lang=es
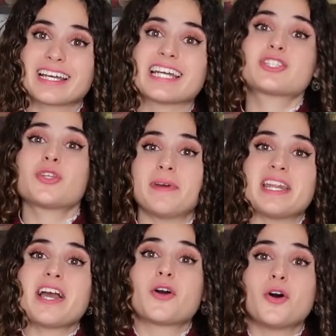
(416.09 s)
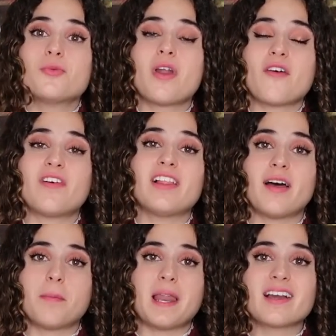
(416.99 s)
Que esto venía con una
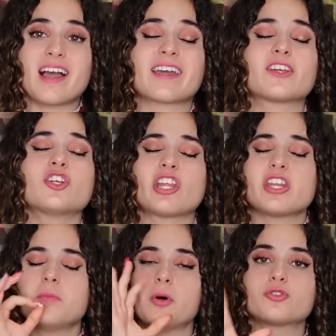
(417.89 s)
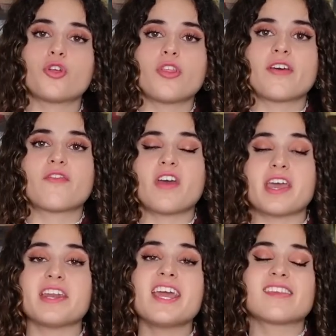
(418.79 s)
falda blanca que yo tenía un montón de
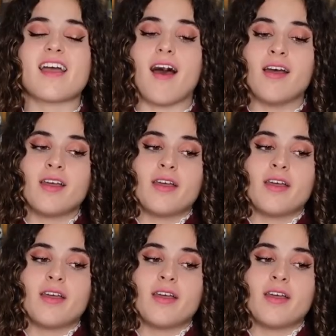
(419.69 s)
fe en ella.